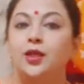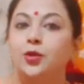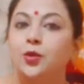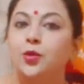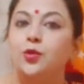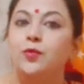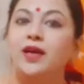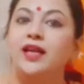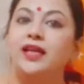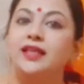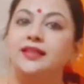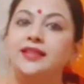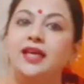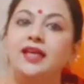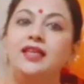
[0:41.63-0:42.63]
गुरु
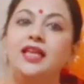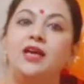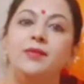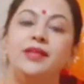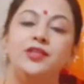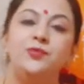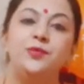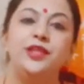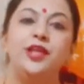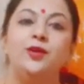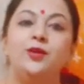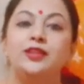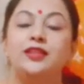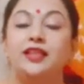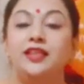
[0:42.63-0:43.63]
महाराज यहाँ लाभेश भी हैं
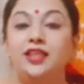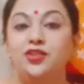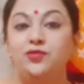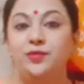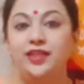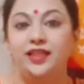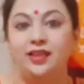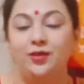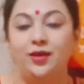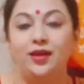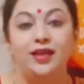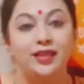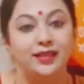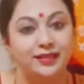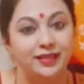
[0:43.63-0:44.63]
और धनेश भी हैं और
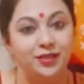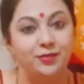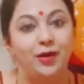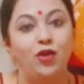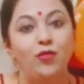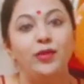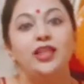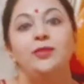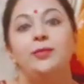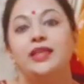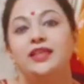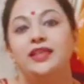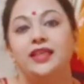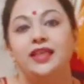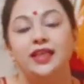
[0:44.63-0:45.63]
आकर धन भाव में ही
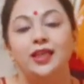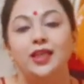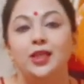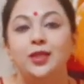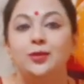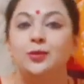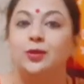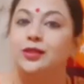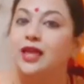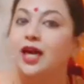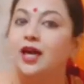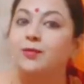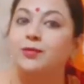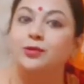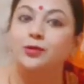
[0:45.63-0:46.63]
बैठे हैं तो
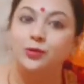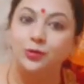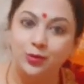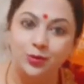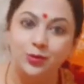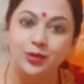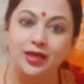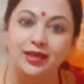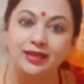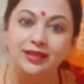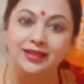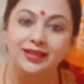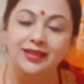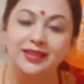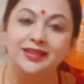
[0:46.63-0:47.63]
लाभ तो होगा
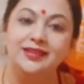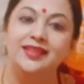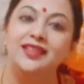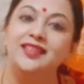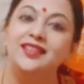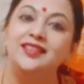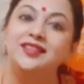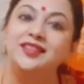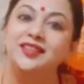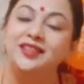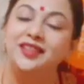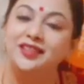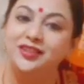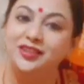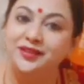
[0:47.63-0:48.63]
धन की
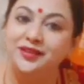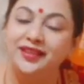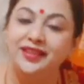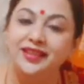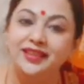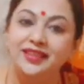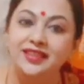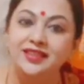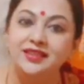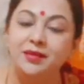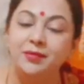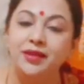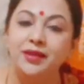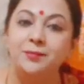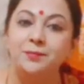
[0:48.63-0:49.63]
स्थिति अच्छी रहेगी इस
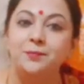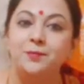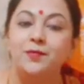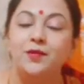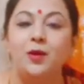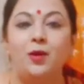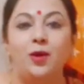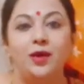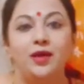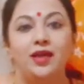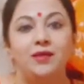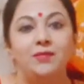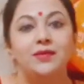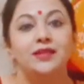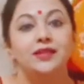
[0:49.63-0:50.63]
समय और
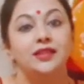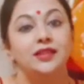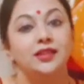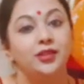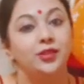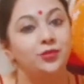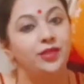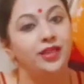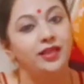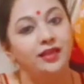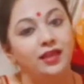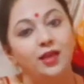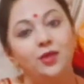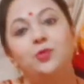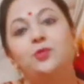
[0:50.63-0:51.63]
अब क्योंकि
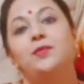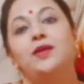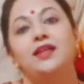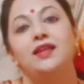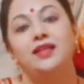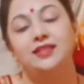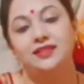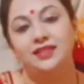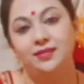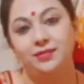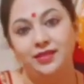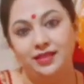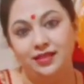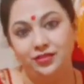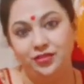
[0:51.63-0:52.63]
राहु महाराज ने
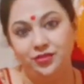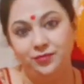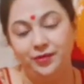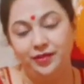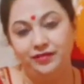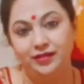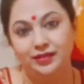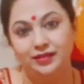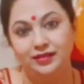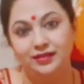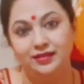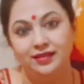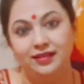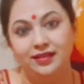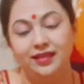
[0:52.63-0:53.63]
भी राशि परिवर्तन
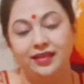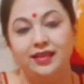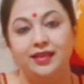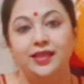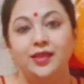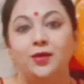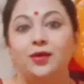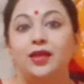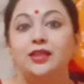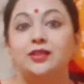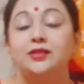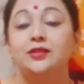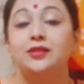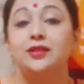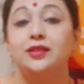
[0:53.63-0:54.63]
कर लिया है और राज
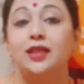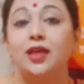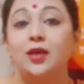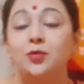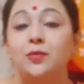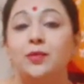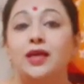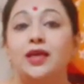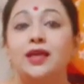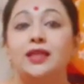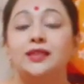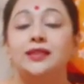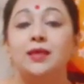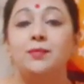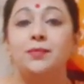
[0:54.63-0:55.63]
राहु
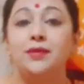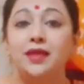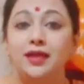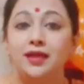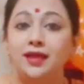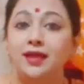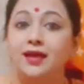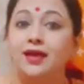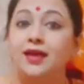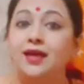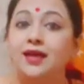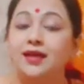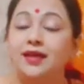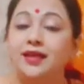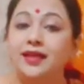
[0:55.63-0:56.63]
महाराज आपके
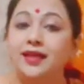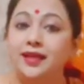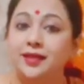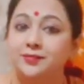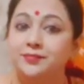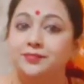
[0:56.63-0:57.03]
आ गए हैं